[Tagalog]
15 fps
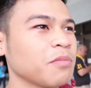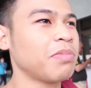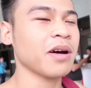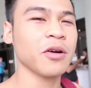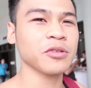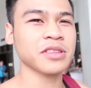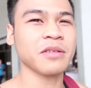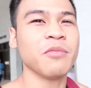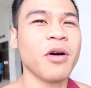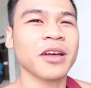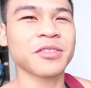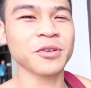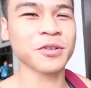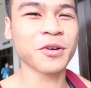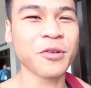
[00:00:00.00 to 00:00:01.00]
Pero bago ta mo
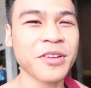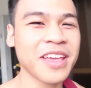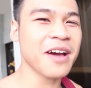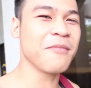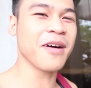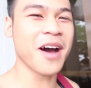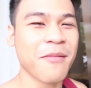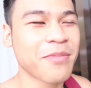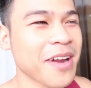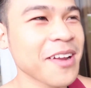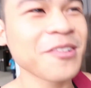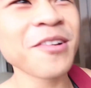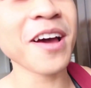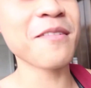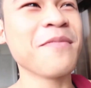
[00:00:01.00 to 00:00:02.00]
Korea mga brad,
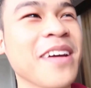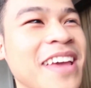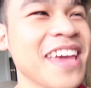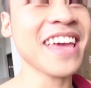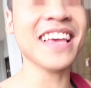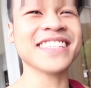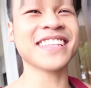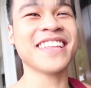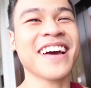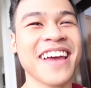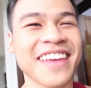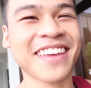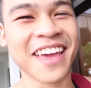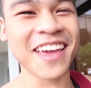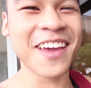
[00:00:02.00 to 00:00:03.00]
no? Kay mangihi sa ta,
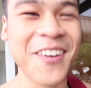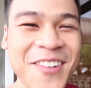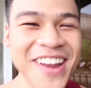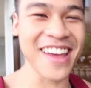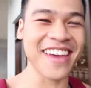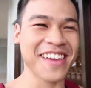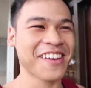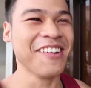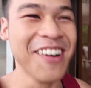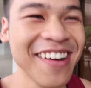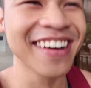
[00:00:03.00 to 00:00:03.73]
kay KO na kay ko.